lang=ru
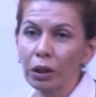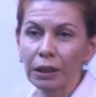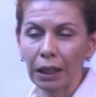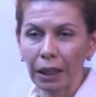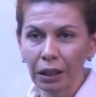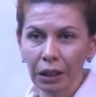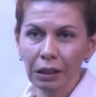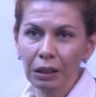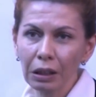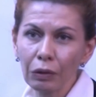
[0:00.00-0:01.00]
соляной
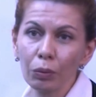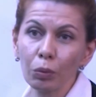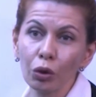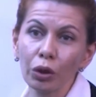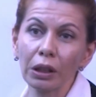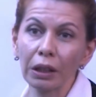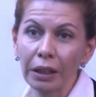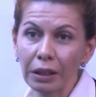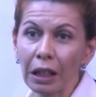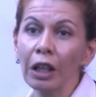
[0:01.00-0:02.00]
кислоты вы можете
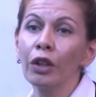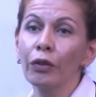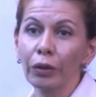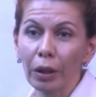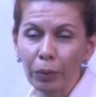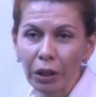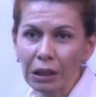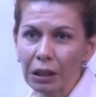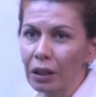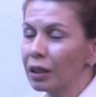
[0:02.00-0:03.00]
найти в
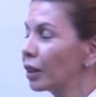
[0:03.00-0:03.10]
таблице